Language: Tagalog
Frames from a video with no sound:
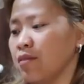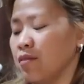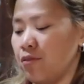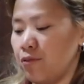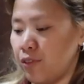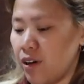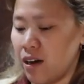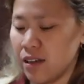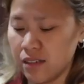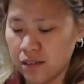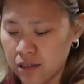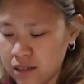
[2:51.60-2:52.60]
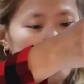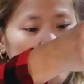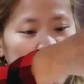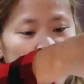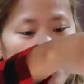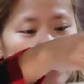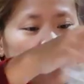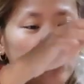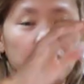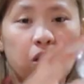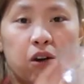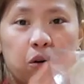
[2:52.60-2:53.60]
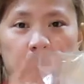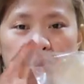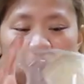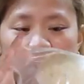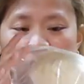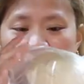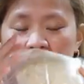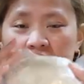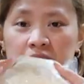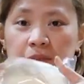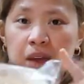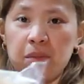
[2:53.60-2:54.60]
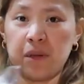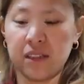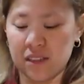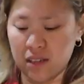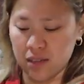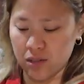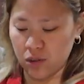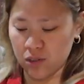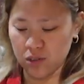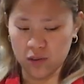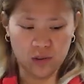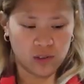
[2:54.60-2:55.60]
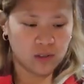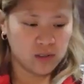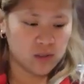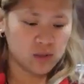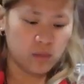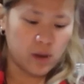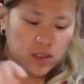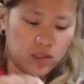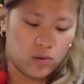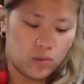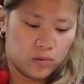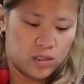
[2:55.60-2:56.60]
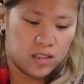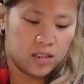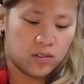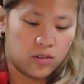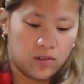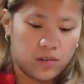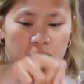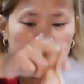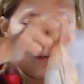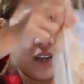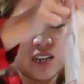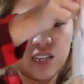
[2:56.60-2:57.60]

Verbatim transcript: francs. May dough. Kasi may pizza sauce doon. So, may dough dito. We got a